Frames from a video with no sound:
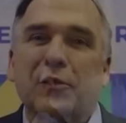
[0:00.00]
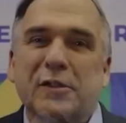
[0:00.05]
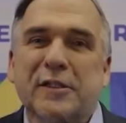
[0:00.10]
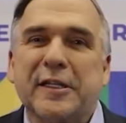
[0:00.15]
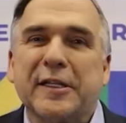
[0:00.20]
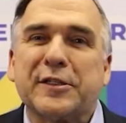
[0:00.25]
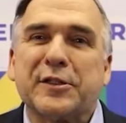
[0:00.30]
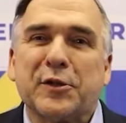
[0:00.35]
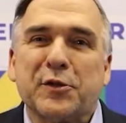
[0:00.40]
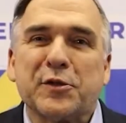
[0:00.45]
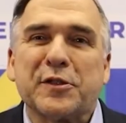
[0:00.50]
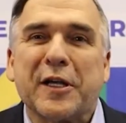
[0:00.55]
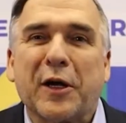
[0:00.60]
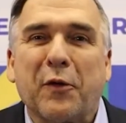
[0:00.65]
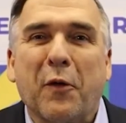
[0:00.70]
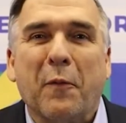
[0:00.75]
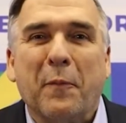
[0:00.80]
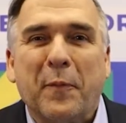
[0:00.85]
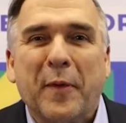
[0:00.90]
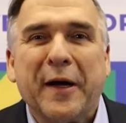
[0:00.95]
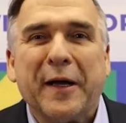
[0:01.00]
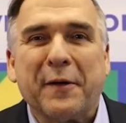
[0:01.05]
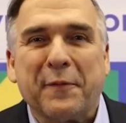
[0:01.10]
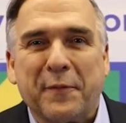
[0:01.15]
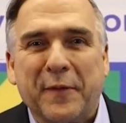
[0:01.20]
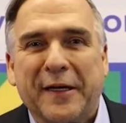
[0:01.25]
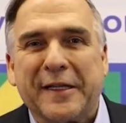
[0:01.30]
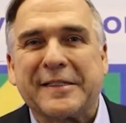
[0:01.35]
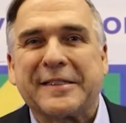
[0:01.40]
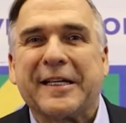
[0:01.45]
vocês que nos acompanham
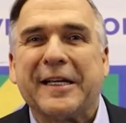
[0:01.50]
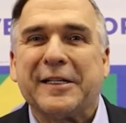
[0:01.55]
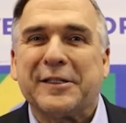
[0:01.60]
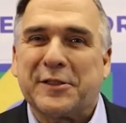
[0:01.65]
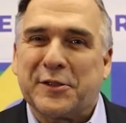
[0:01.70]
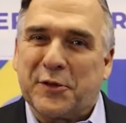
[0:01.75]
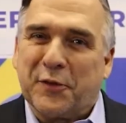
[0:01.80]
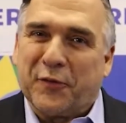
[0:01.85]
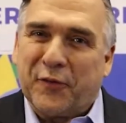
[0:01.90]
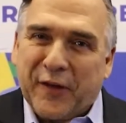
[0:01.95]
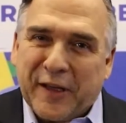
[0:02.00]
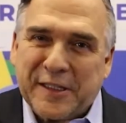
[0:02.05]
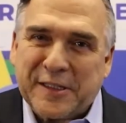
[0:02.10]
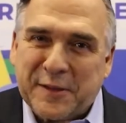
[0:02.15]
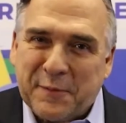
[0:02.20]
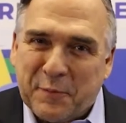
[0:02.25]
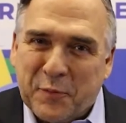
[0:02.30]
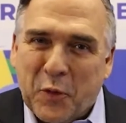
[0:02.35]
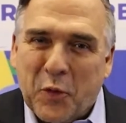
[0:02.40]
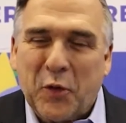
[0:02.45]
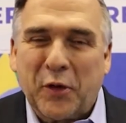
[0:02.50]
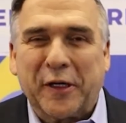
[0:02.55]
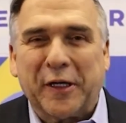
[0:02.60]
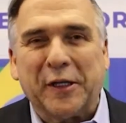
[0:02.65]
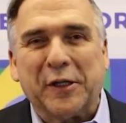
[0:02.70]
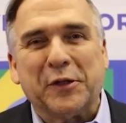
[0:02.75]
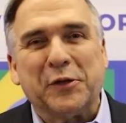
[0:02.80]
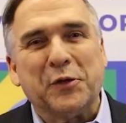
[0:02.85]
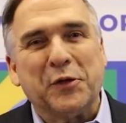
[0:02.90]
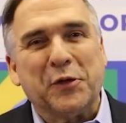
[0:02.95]
pelas redes do
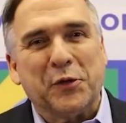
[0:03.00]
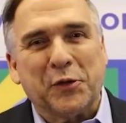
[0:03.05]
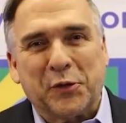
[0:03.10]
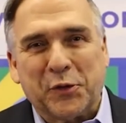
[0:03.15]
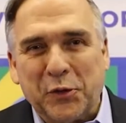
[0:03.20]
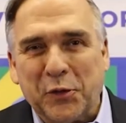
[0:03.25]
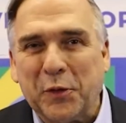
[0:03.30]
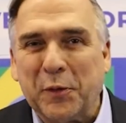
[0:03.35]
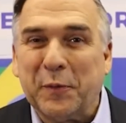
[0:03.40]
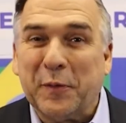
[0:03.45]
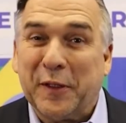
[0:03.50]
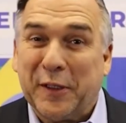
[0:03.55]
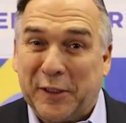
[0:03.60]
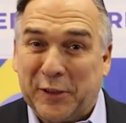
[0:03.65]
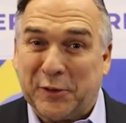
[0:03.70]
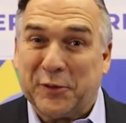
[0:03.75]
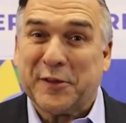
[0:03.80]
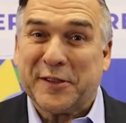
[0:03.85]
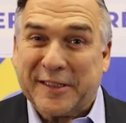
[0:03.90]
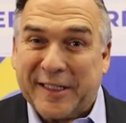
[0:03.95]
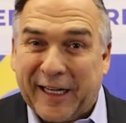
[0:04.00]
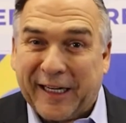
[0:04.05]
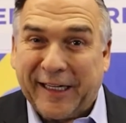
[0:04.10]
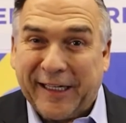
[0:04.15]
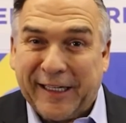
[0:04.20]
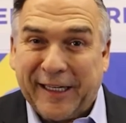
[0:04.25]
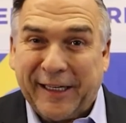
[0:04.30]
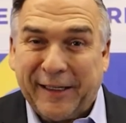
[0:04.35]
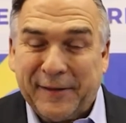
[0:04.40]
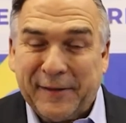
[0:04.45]
Facebook, do YouTube e do
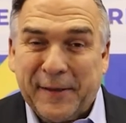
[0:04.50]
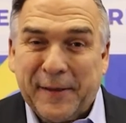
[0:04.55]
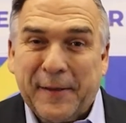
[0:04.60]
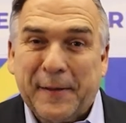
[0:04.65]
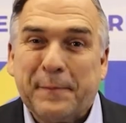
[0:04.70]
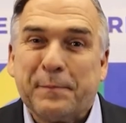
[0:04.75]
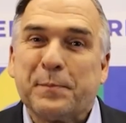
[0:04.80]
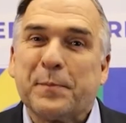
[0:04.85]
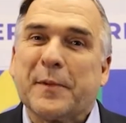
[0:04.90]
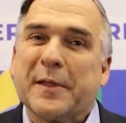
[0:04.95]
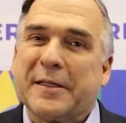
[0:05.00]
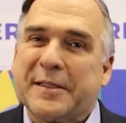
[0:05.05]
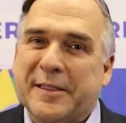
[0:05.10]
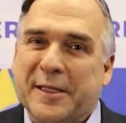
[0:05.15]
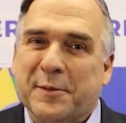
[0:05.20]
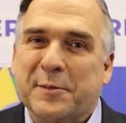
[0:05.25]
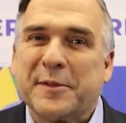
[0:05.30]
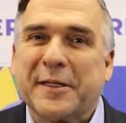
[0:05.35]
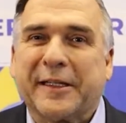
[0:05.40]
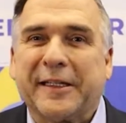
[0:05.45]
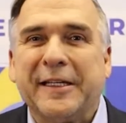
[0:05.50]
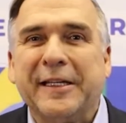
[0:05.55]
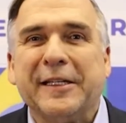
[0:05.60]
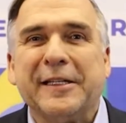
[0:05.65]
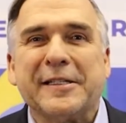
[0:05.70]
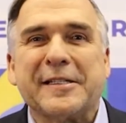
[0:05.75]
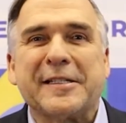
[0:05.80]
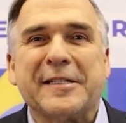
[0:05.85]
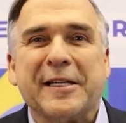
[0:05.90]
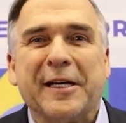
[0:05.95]
Instagram. Estamos aqui
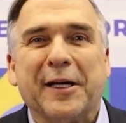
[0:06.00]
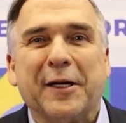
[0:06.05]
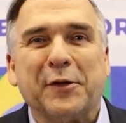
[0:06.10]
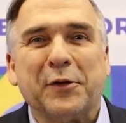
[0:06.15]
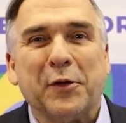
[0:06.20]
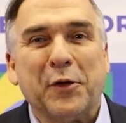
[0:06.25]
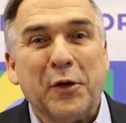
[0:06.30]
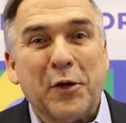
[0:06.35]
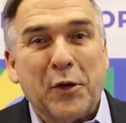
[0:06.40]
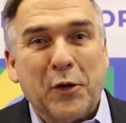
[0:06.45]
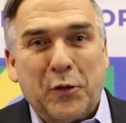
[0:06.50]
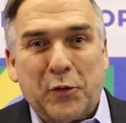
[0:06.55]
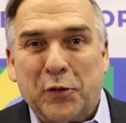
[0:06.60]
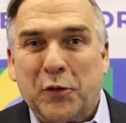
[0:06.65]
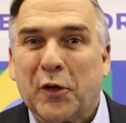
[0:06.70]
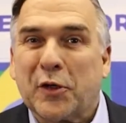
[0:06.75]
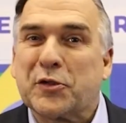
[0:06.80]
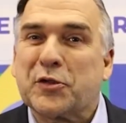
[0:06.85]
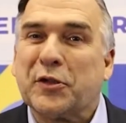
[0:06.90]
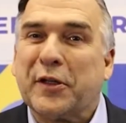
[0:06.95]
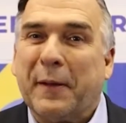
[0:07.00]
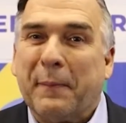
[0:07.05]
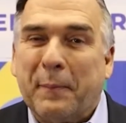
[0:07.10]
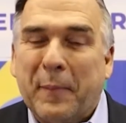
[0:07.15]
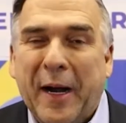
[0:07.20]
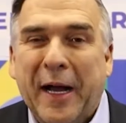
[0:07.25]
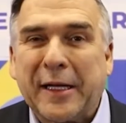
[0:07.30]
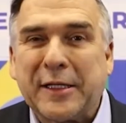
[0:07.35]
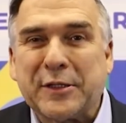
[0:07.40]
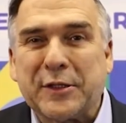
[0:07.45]
iniciando o nosso
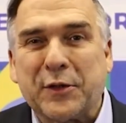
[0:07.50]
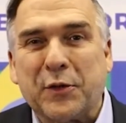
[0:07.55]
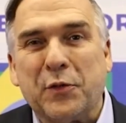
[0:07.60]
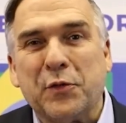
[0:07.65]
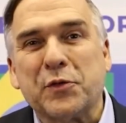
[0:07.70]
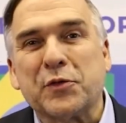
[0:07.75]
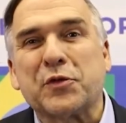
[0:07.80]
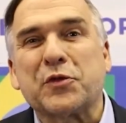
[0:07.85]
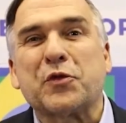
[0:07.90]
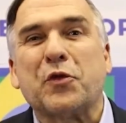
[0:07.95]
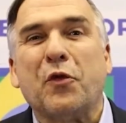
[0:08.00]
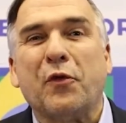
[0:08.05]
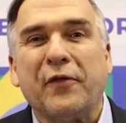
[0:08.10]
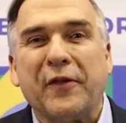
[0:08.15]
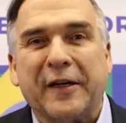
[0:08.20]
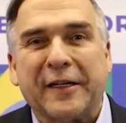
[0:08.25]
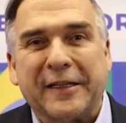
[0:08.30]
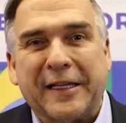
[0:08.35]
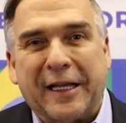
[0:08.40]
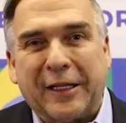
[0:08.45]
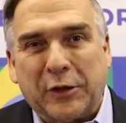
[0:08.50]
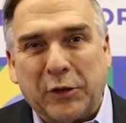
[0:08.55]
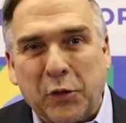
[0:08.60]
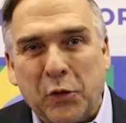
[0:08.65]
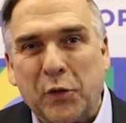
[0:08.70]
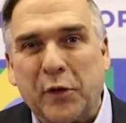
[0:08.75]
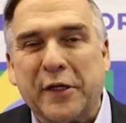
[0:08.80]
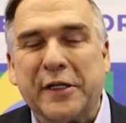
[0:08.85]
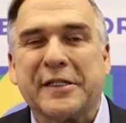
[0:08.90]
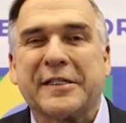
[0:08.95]
debate com os
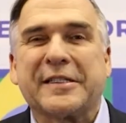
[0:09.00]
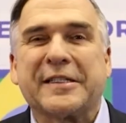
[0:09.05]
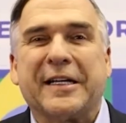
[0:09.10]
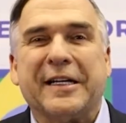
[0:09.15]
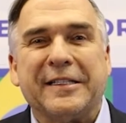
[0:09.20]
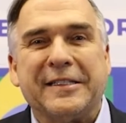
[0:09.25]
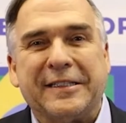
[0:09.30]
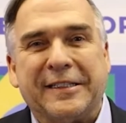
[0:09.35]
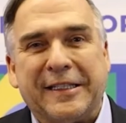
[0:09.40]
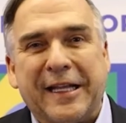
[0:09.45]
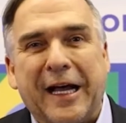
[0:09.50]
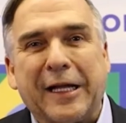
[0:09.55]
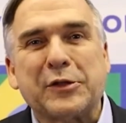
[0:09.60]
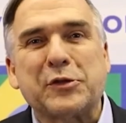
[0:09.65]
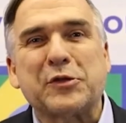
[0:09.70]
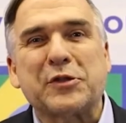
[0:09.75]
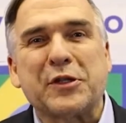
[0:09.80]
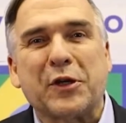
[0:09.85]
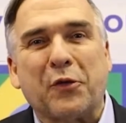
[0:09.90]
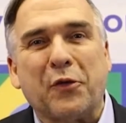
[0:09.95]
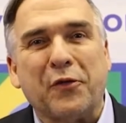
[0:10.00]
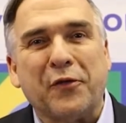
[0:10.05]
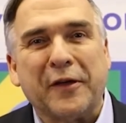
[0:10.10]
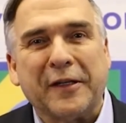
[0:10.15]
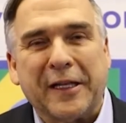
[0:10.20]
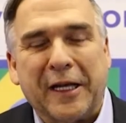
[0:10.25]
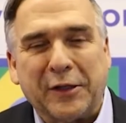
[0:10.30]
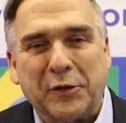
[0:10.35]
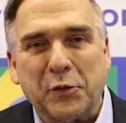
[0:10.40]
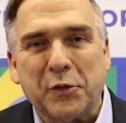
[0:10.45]
governadores, candidatos a
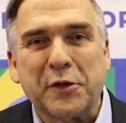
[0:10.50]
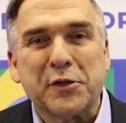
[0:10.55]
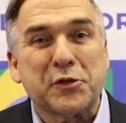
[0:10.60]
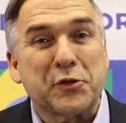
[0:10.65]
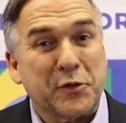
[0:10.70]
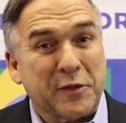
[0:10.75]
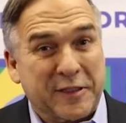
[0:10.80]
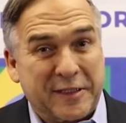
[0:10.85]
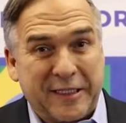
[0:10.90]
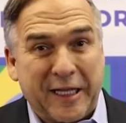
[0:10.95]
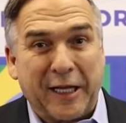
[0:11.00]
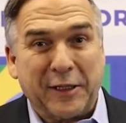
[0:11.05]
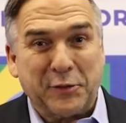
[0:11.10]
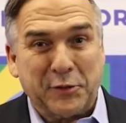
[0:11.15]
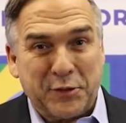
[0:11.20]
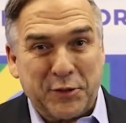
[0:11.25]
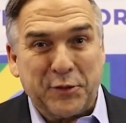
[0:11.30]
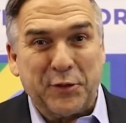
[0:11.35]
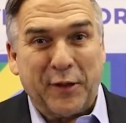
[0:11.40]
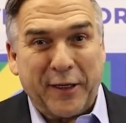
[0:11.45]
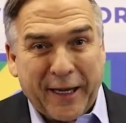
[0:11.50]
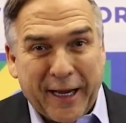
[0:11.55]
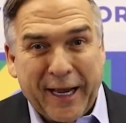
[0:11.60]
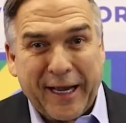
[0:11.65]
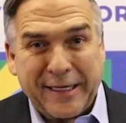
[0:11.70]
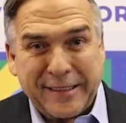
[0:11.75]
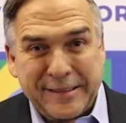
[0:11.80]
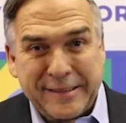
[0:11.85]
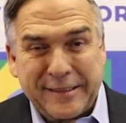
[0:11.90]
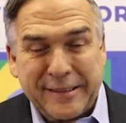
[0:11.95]
governadores do estado de
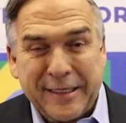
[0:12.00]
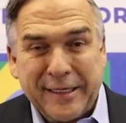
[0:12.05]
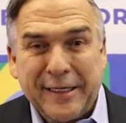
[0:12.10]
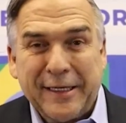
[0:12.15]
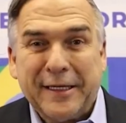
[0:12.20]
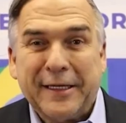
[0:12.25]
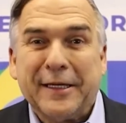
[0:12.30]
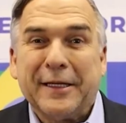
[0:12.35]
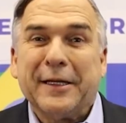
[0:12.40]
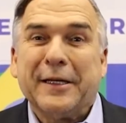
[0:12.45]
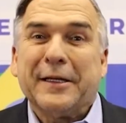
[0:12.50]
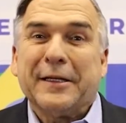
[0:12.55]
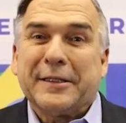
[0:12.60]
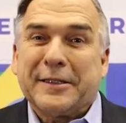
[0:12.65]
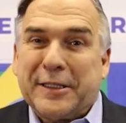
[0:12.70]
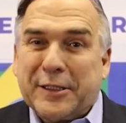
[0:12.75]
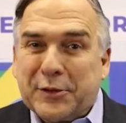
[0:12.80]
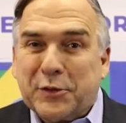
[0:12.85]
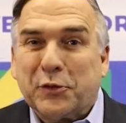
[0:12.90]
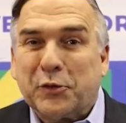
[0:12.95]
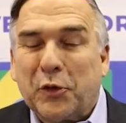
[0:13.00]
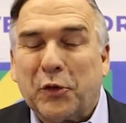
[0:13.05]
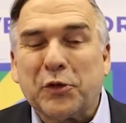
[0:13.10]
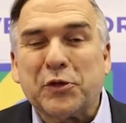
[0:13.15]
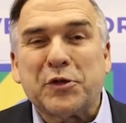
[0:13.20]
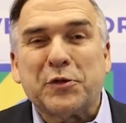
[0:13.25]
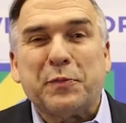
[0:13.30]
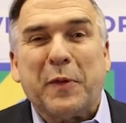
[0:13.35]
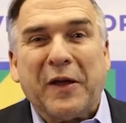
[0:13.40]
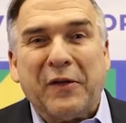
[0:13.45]
Goiás. Sejam
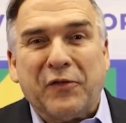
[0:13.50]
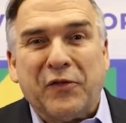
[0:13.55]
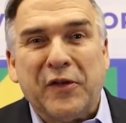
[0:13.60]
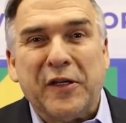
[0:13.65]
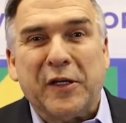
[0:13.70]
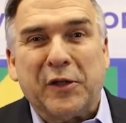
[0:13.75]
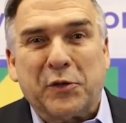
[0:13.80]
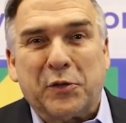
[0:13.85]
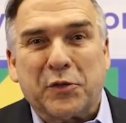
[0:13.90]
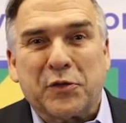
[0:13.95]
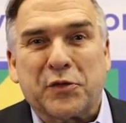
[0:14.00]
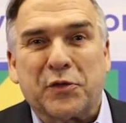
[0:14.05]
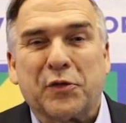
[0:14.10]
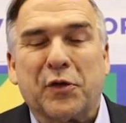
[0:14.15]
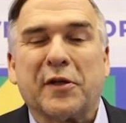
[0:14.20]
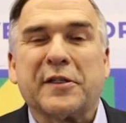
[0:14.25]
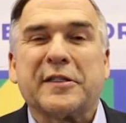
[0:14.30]
todos bem-vindos.